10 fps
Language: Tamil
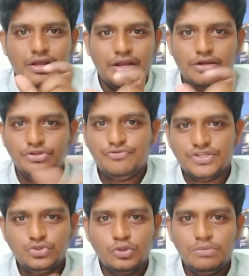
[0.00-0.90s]
எனக்கு வந்து
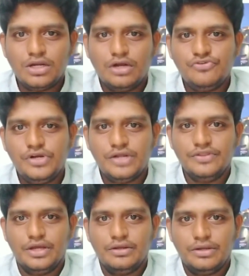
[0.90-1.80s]
ஃபஸ்ட்டு ரொம்ப கான்ஃபிடென்ட்டாக
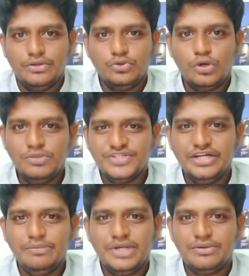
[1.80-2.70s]
இருந்தேன் அது வந்து ரொம்ப
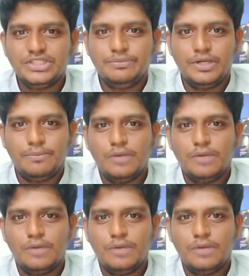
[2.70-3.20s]
சென்டிமெண்ட்டாக வச்ச பேர்